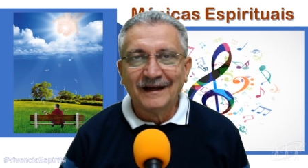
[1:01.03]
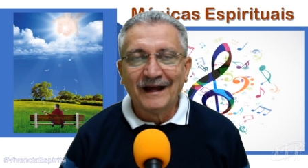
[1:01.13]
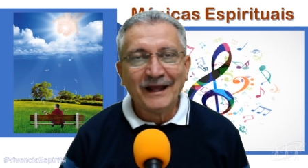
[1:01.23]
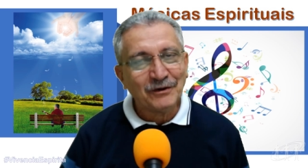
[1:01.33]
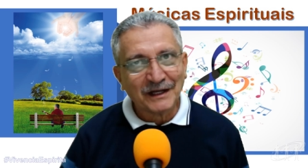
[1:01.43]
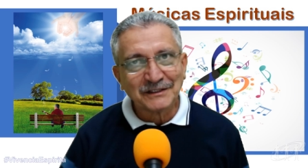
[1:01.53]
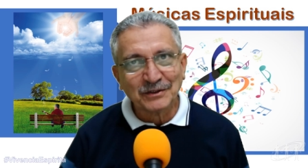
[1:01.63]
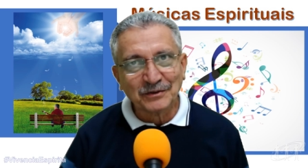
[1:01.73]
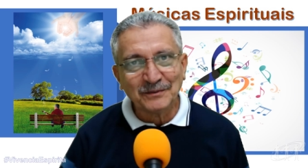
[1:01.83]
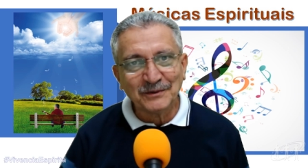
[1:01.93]
Aí ah, eu acho que
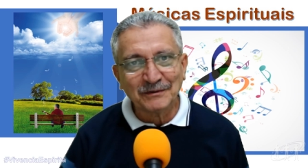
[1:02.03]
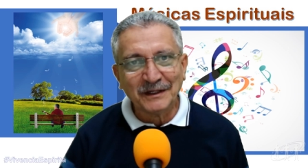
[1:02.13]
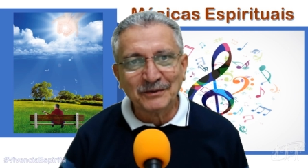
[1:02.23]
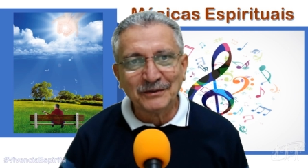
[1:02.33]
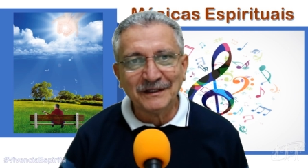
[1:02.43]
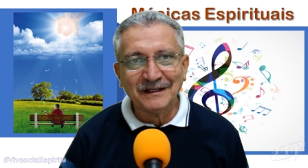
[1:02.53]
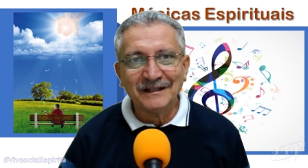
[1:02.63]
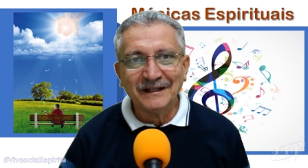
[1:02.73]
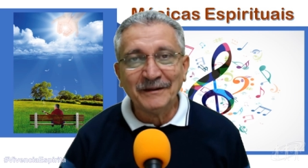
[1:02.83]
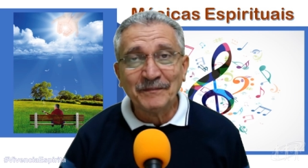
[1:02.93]
todo mundo lembrou
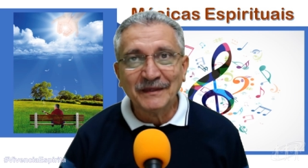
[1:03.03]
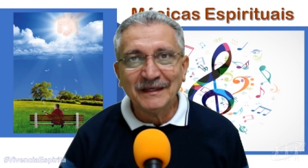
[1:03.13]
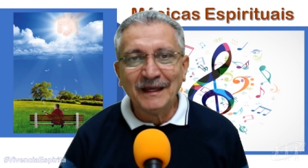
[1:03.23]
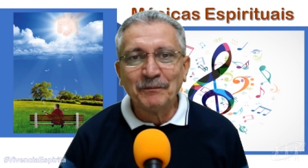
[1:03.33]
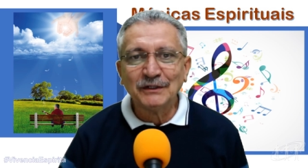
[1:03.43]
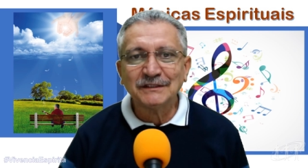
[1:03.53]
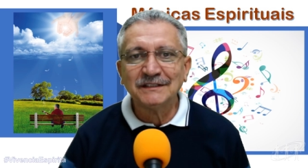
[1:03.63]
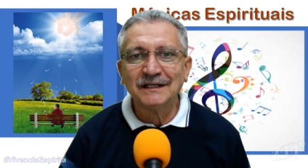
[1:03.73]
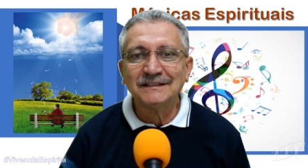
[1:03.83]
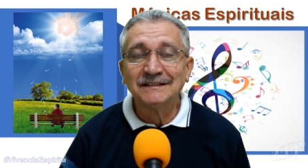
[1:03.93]
dele, né? E a poesia,